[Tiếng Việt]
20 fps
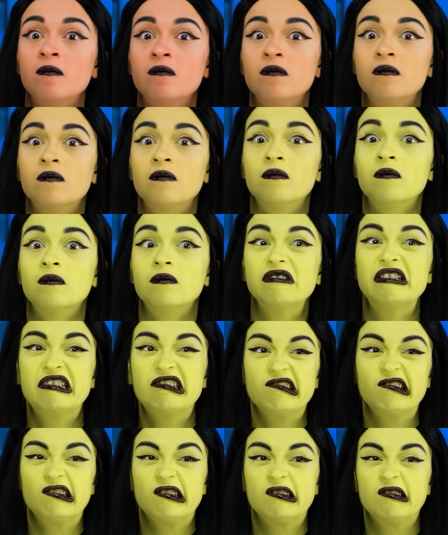Ôi,
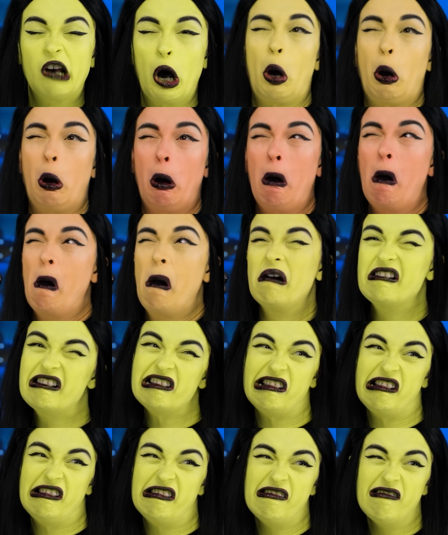chua quá.
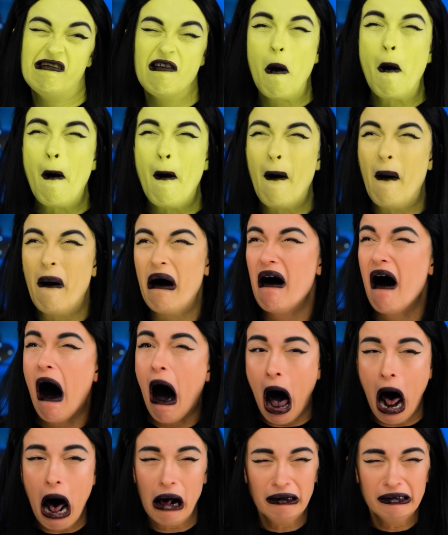Trời ơi, tại